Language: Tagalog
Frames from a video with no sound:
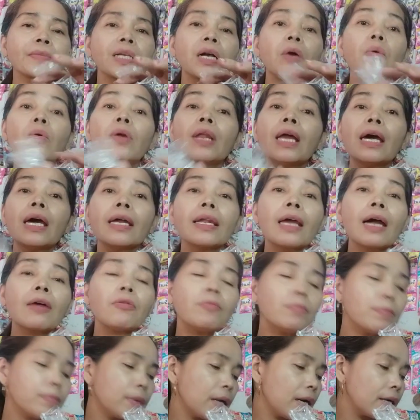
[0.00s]
wala na
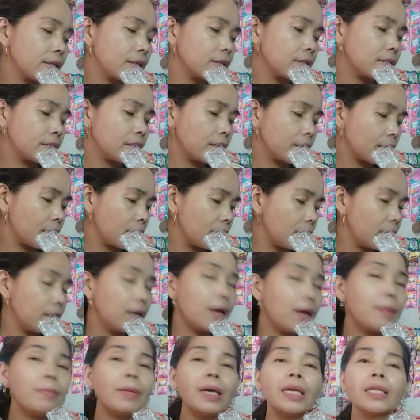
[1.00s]
akong plastic ang
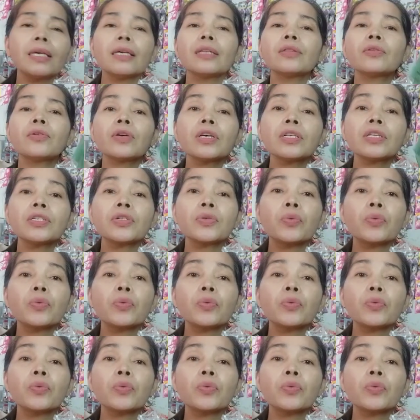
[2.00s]
laman nito is